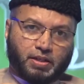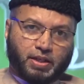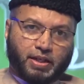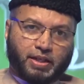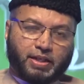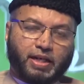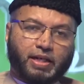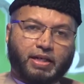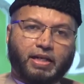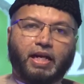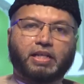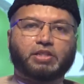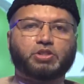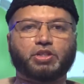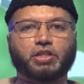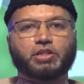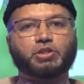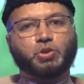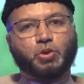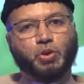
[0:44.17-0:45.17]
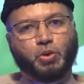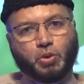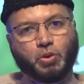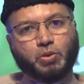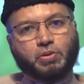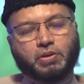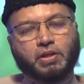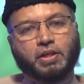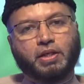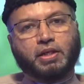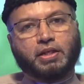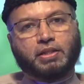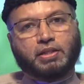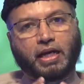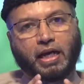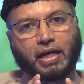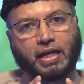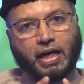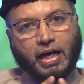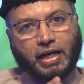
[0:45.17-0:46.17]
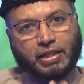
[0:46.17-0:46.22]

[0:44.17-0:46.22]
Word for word: লেখার কাজ শেষ হলো তার